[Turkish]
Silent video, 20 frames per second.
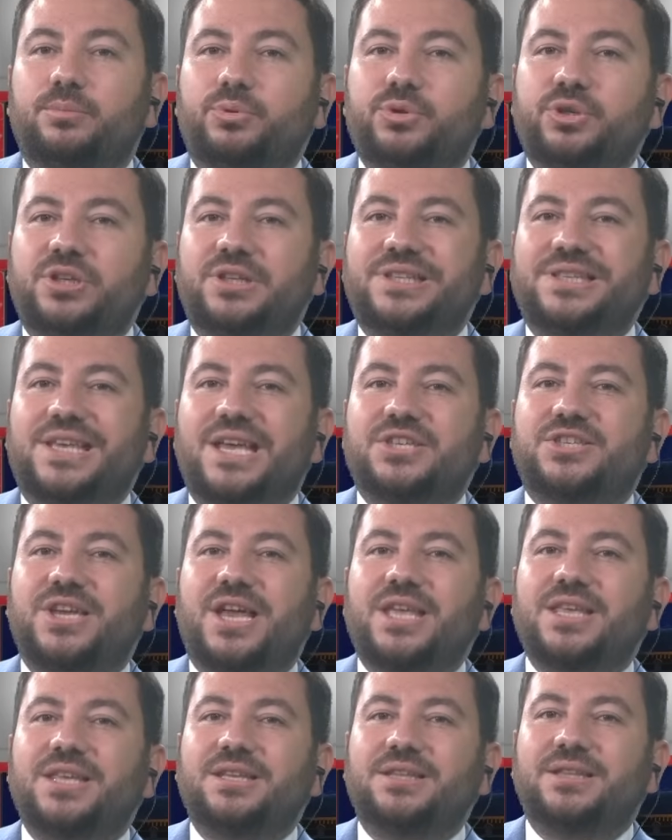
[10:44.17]
Bu yıl
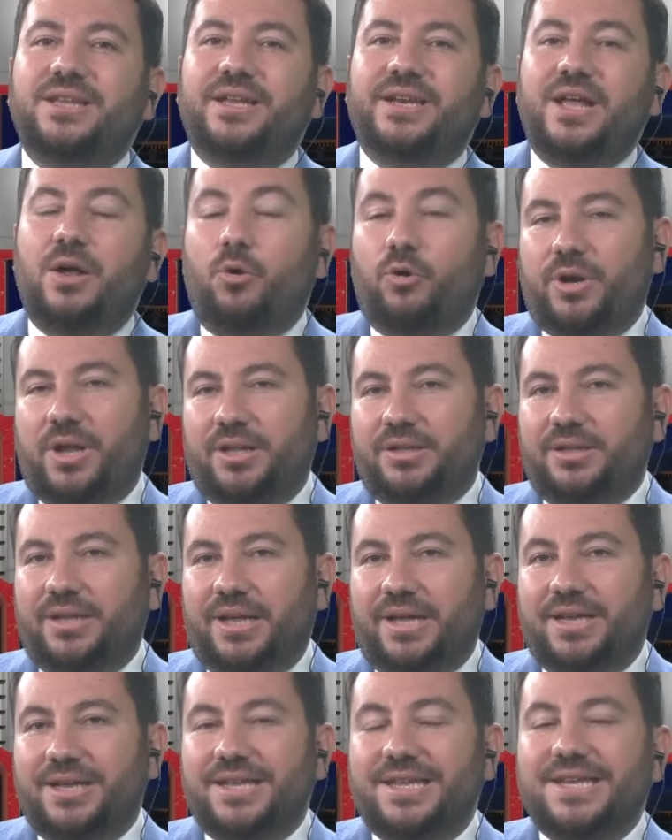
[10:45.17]
geçen yıllara
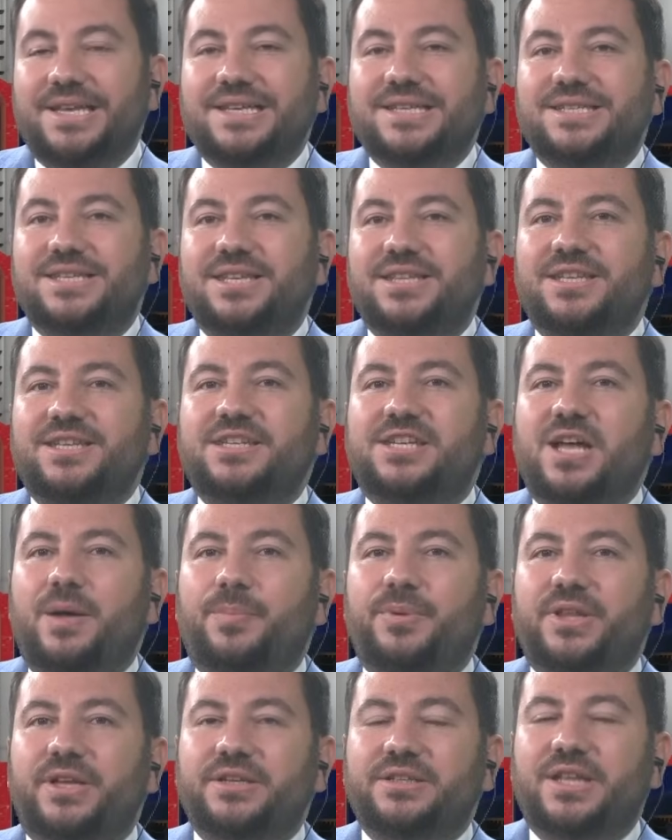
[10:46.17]
oranla sınır
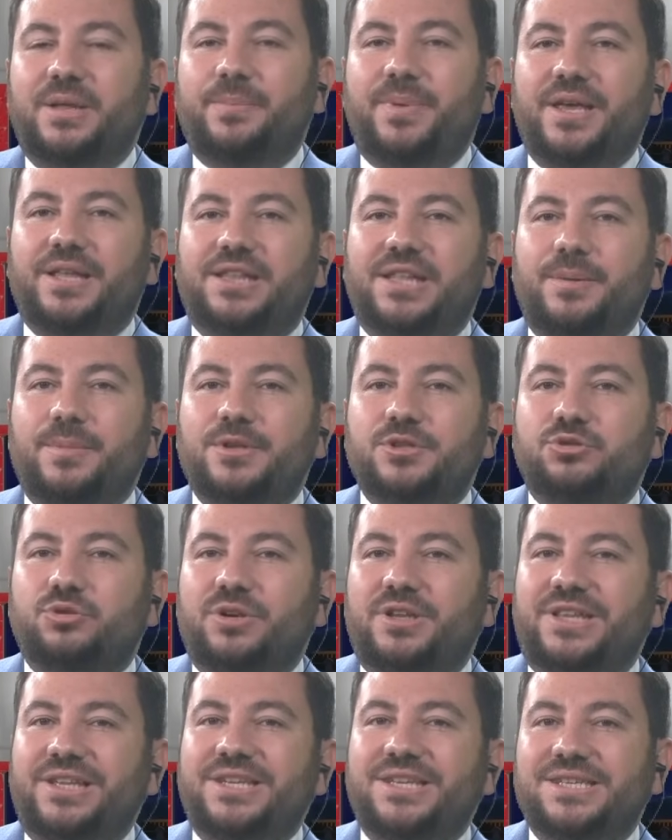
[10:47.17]
kapılarında bekleme
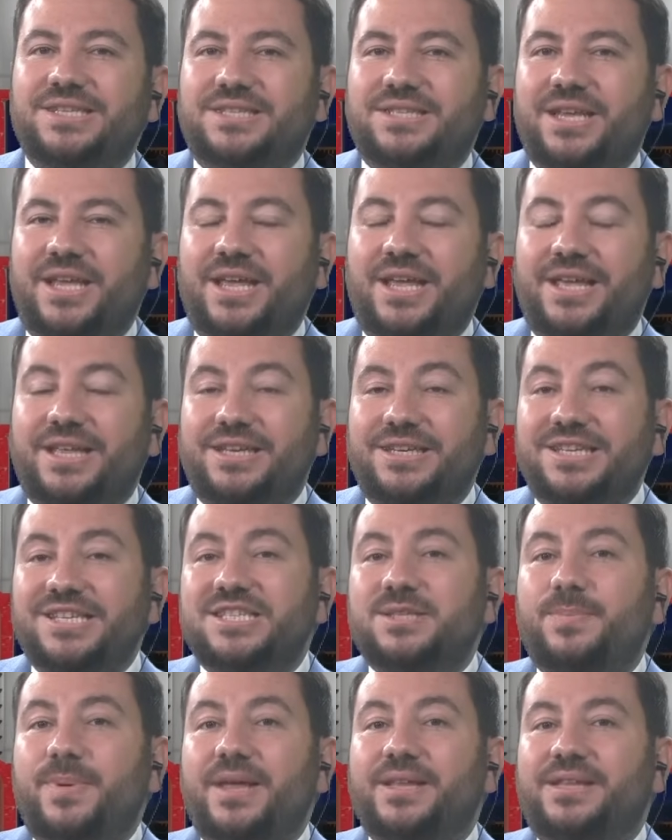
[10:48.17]
süreleri ise
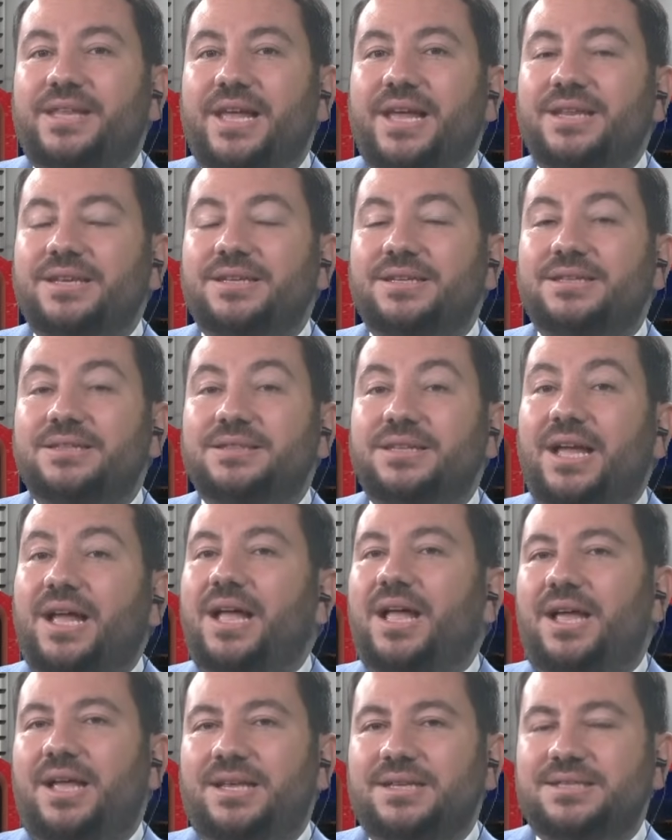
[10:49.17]
nispeten
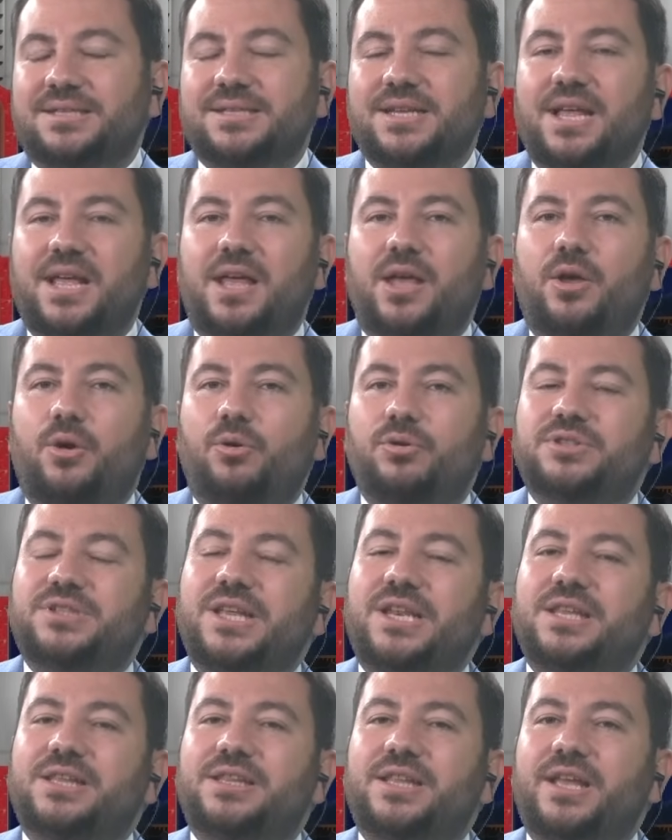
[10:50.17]
daha az.
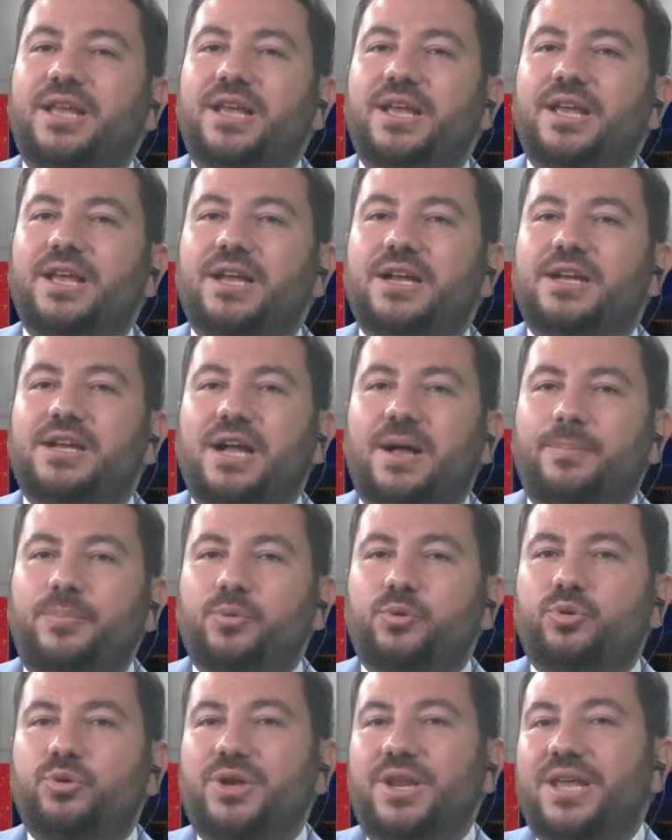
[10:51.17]
Özellikle
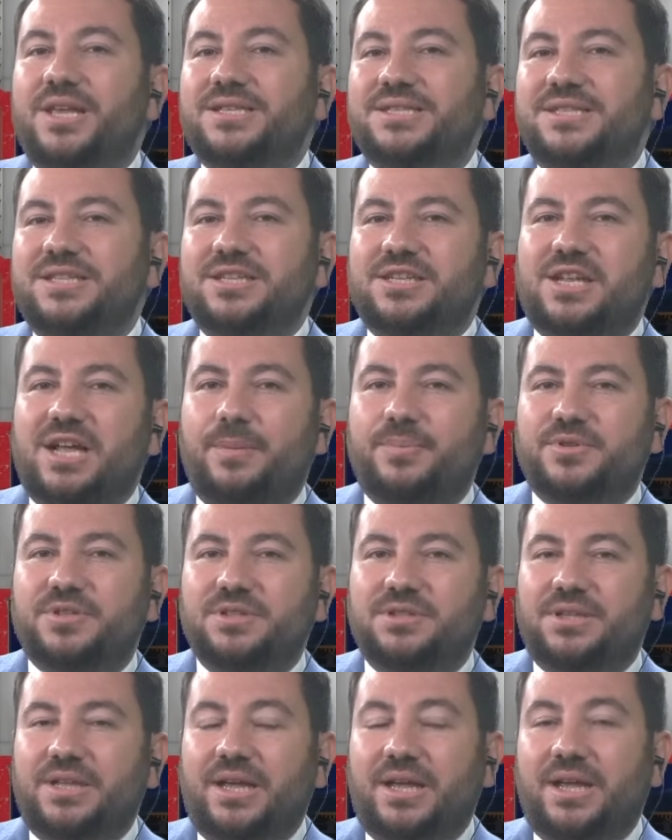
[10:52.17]
Kapıkule sınır
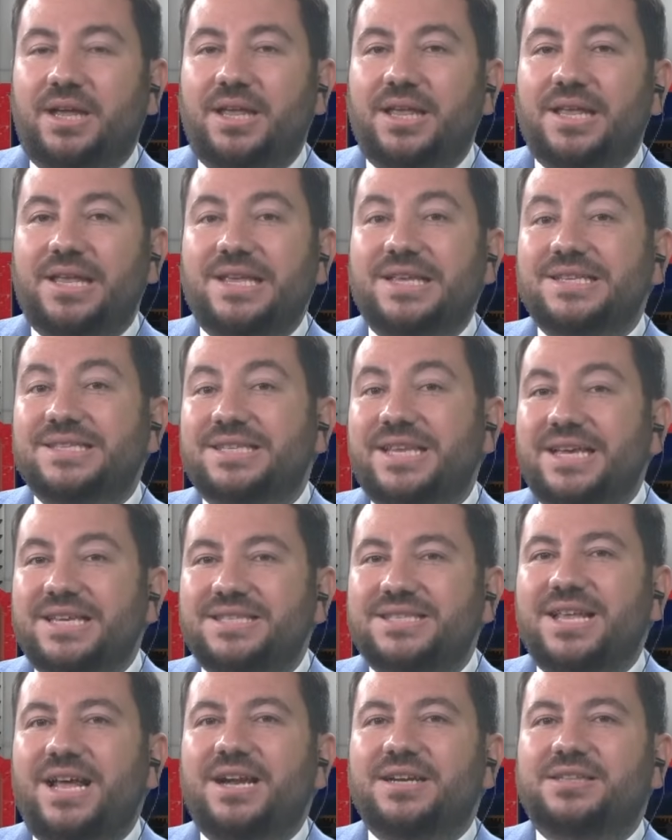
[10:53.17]
kapısında
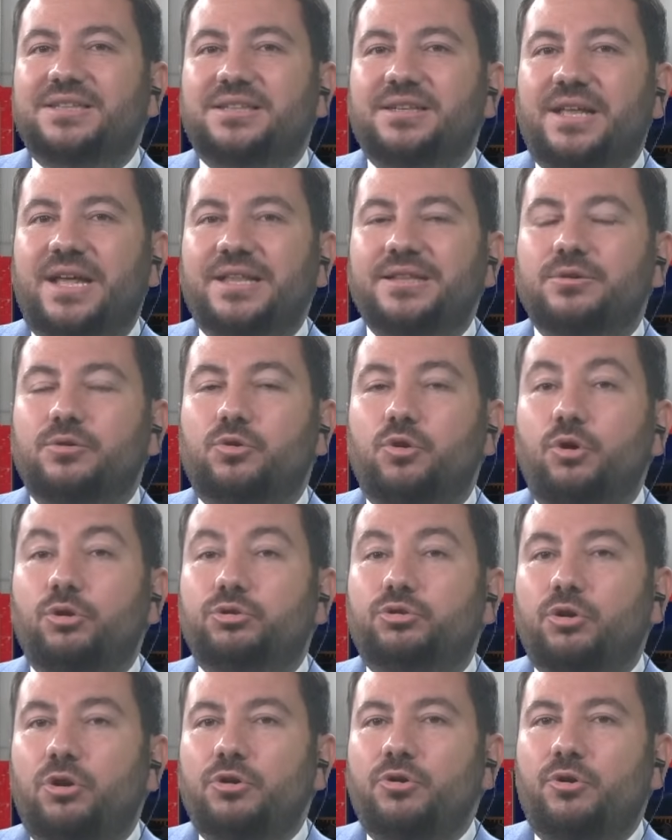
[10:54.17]
sayısı artırılan
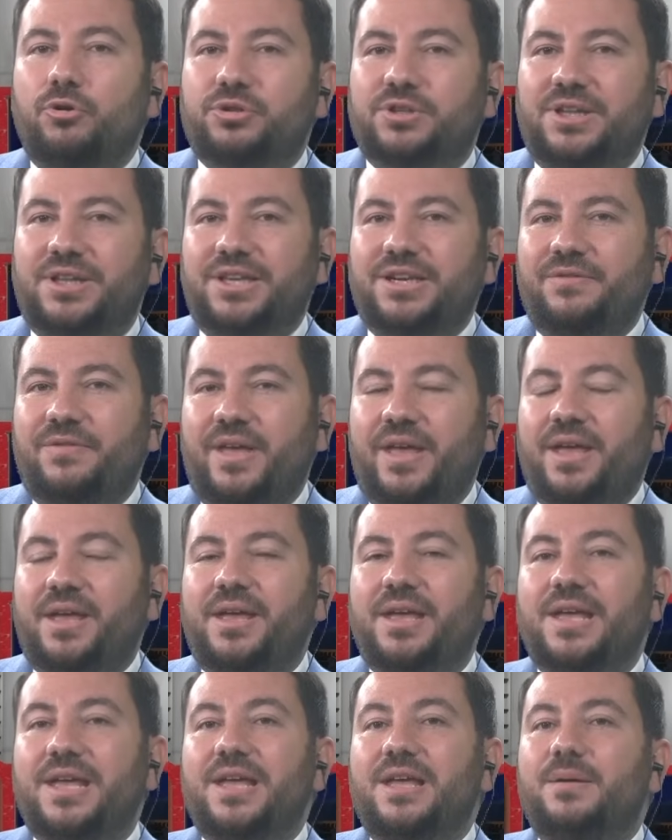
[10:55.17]
kontrol noktaları
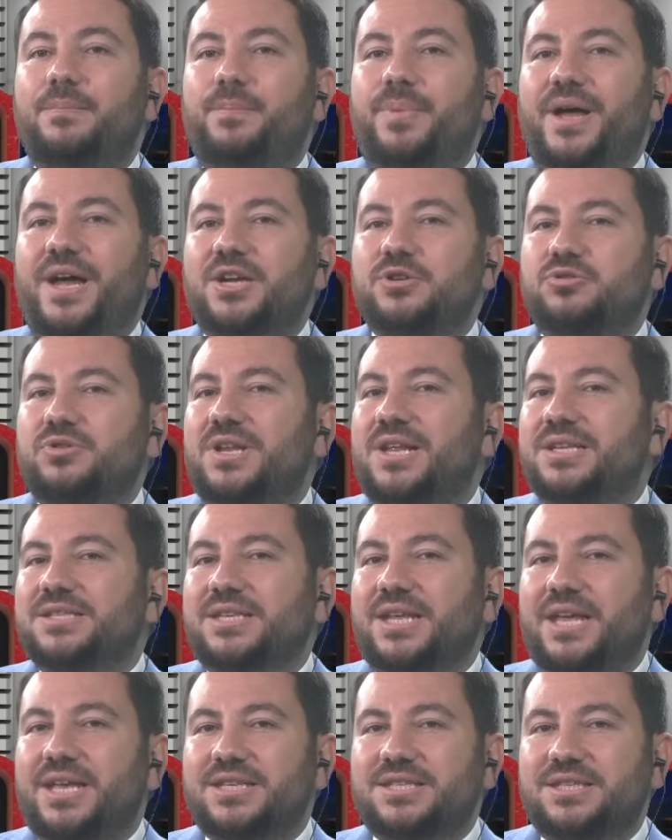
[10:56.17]
ve personel
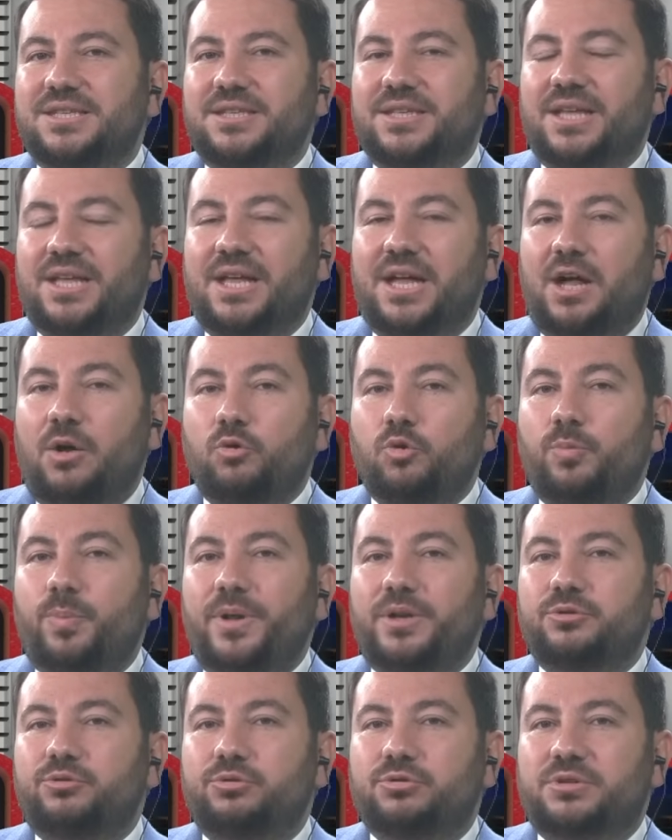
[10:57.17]
sayesinde
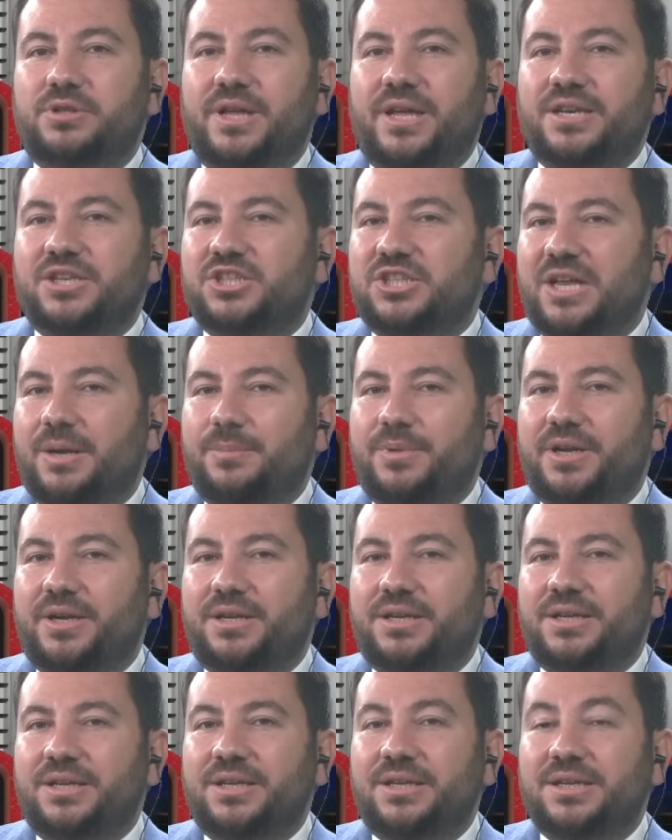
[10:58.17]
Avrupalı Türkler
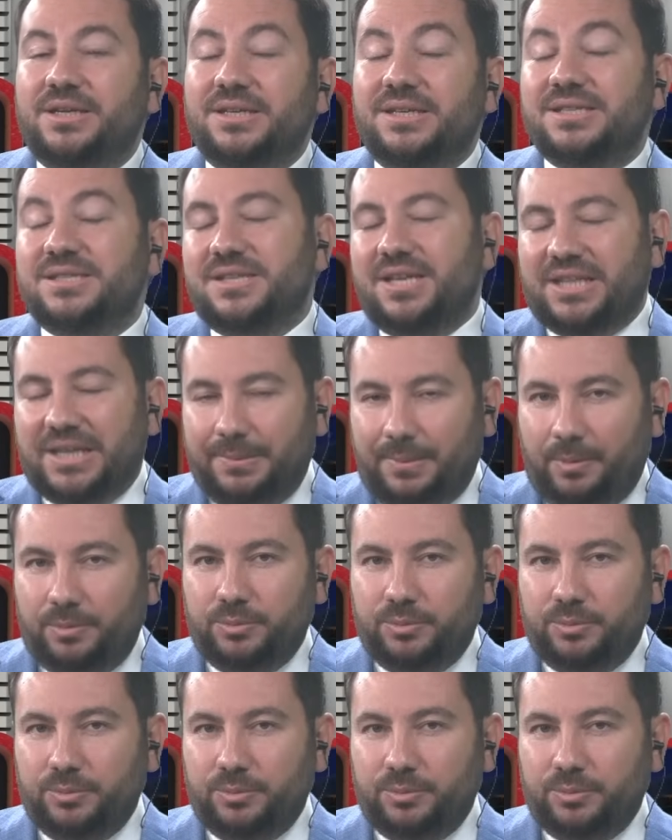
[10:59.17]
işlemlerini hızla